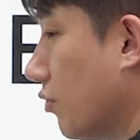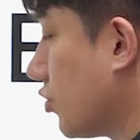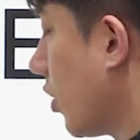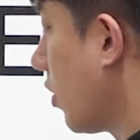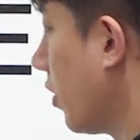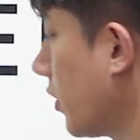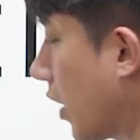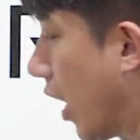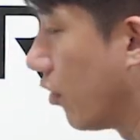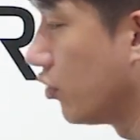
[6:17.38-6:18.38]
무조건
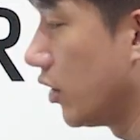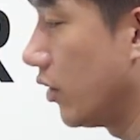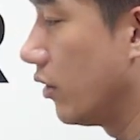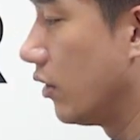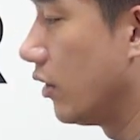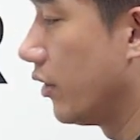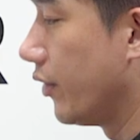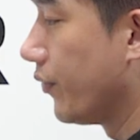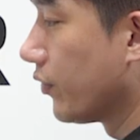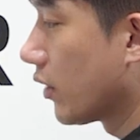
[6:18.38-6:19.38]
가운데로.
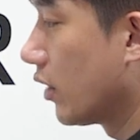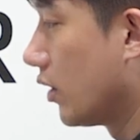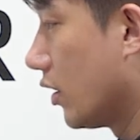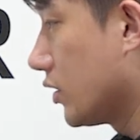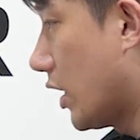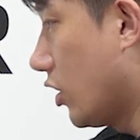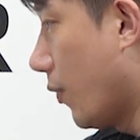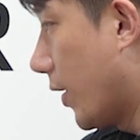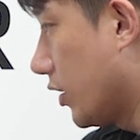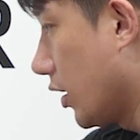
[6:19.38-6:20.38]

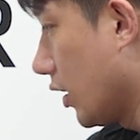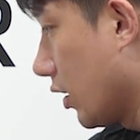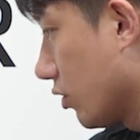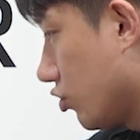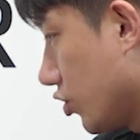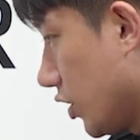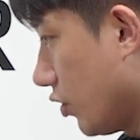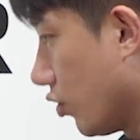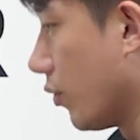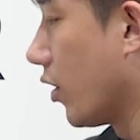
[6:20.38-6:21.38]
센터 파팅이랑
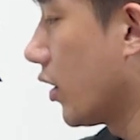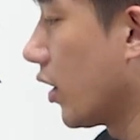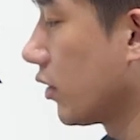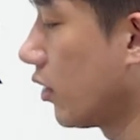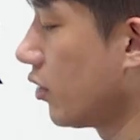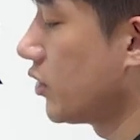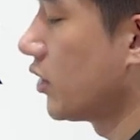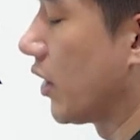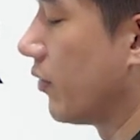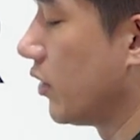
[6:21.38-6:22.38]
수직으로 머리카락
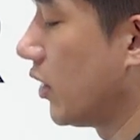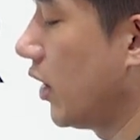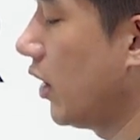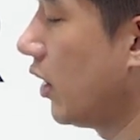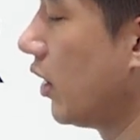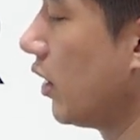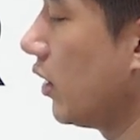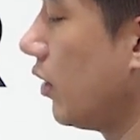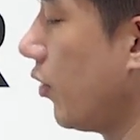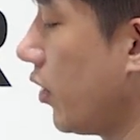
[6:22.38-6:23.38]
떨어지게 잡는데
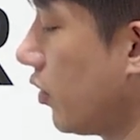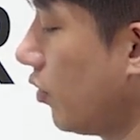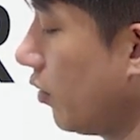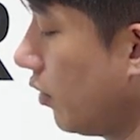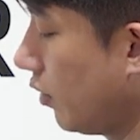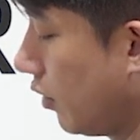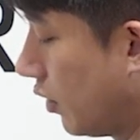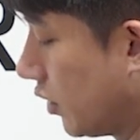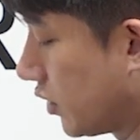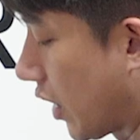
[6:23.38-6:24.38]
이번에도
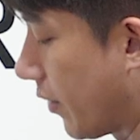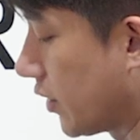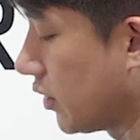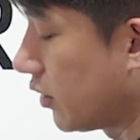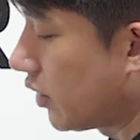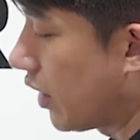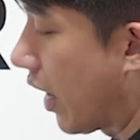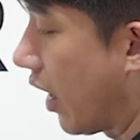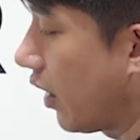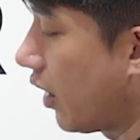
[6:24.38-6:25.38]
잡았을 때
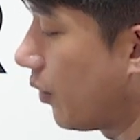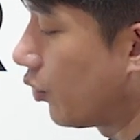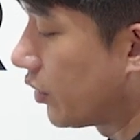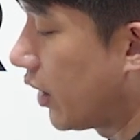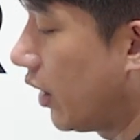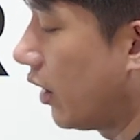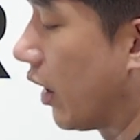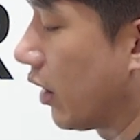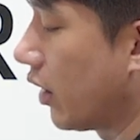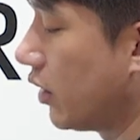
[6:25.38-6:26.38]
아까보다
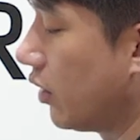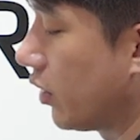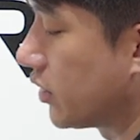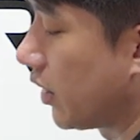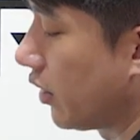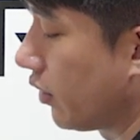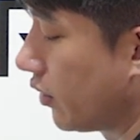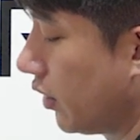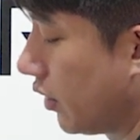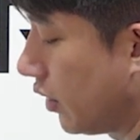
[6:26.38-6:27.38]
아까 이렇게
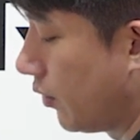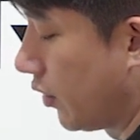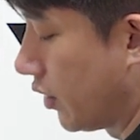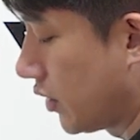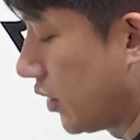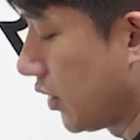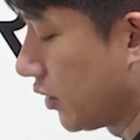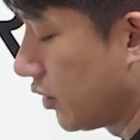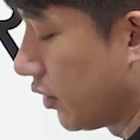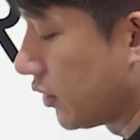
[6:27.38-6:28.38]
잘랐거든. 이번에는 살짝
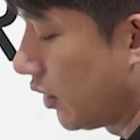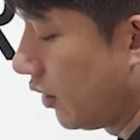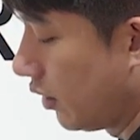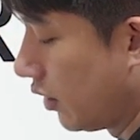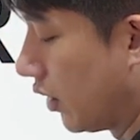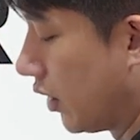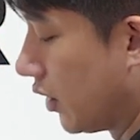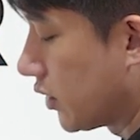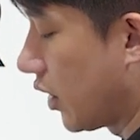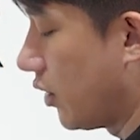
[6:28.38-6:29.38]
들어서
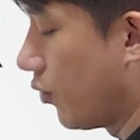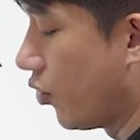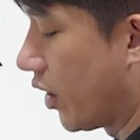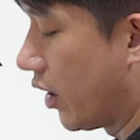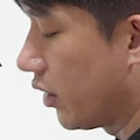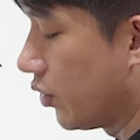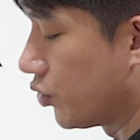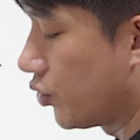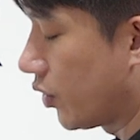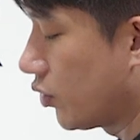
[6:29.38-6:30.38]
자이 뭐야?
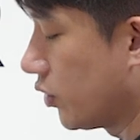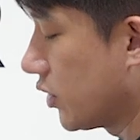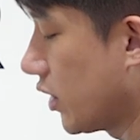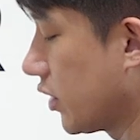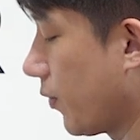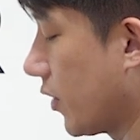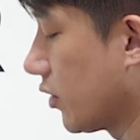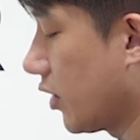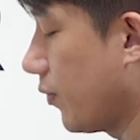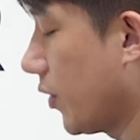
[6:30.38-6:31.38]
이쪽에 손 살짝
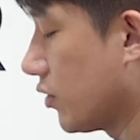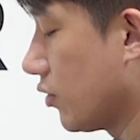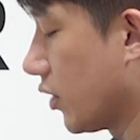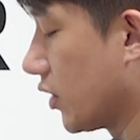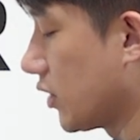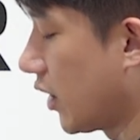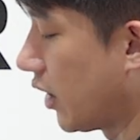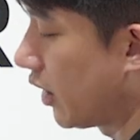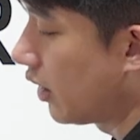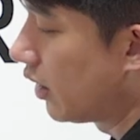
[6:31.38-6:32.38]
빼서 킵해주고 이렇게 잘라.